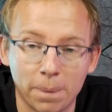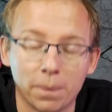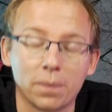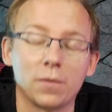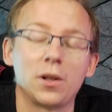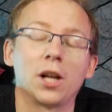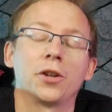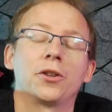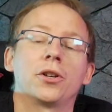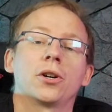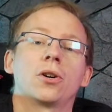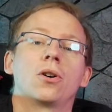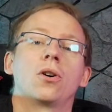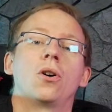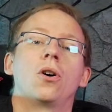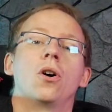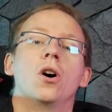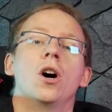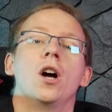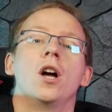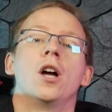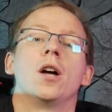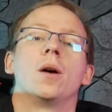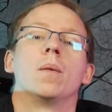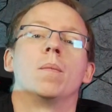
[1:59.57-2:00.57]
Dlatego
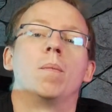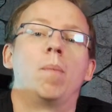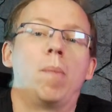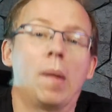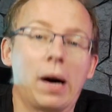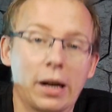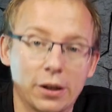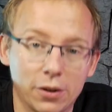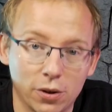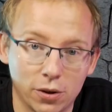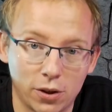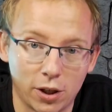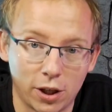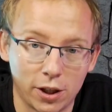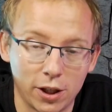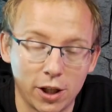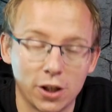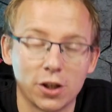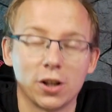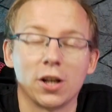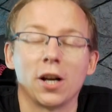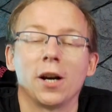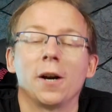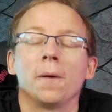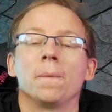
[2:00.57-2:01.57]
bardzo
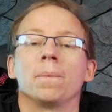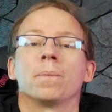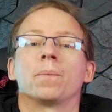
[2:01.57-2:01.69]
serdecznie